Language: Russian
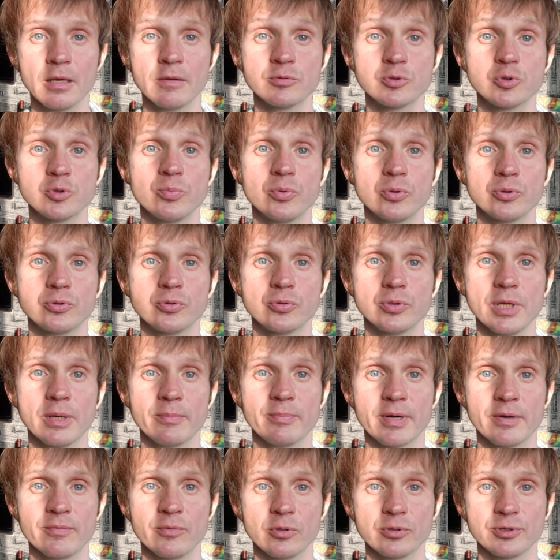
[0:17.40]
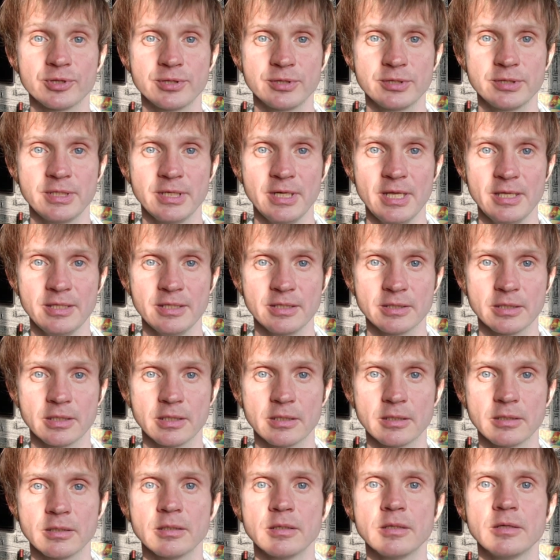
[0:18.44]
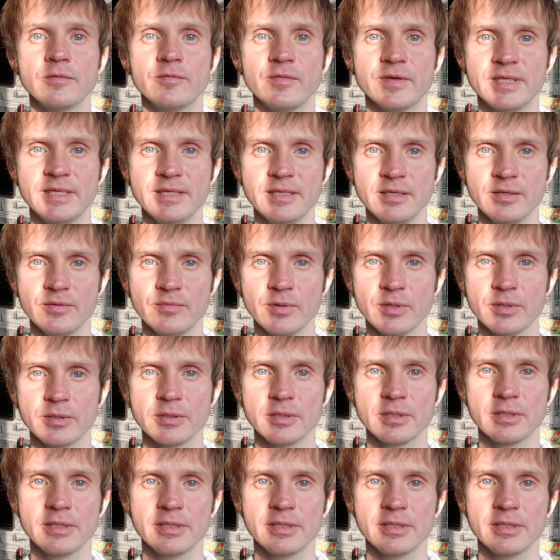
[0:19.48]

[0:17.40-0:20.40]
В субботу я провел тренинг в Киеве,